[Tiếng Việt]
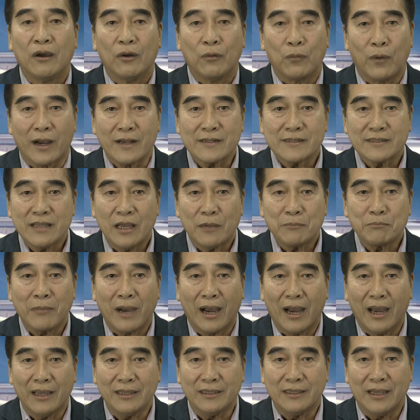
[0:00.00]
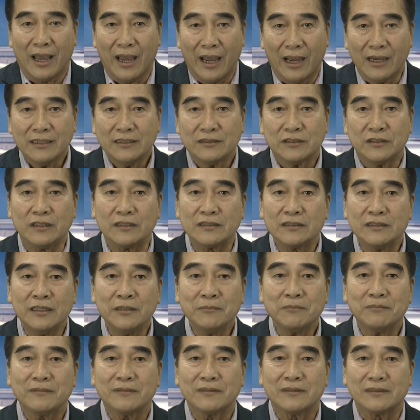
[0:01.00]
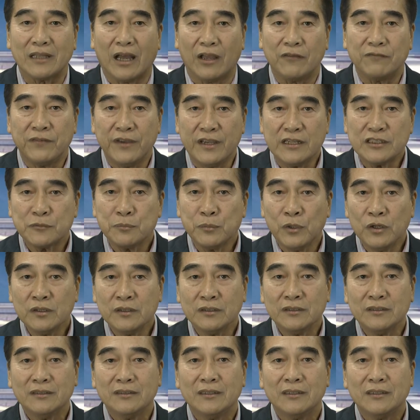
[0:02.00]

hoặc xem bài giảng trực tiếp tại Facebook